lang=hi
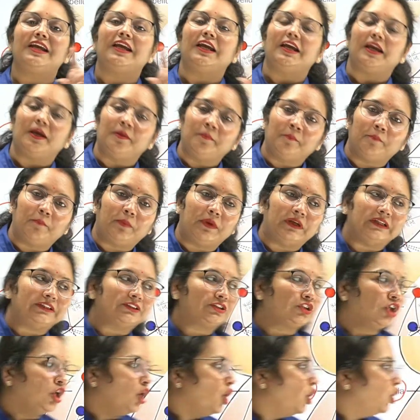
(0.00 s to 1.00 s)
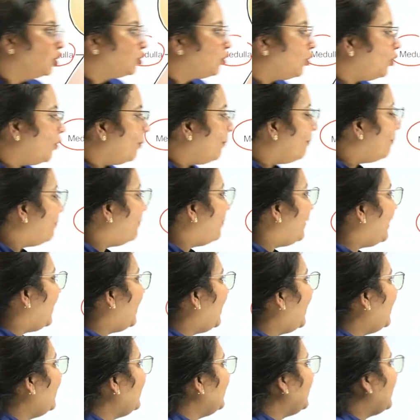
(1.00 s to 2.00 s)
इम्पल्स तो
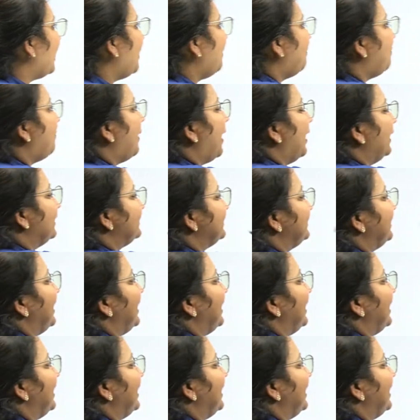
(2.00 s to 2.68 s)
ब्रेन के पास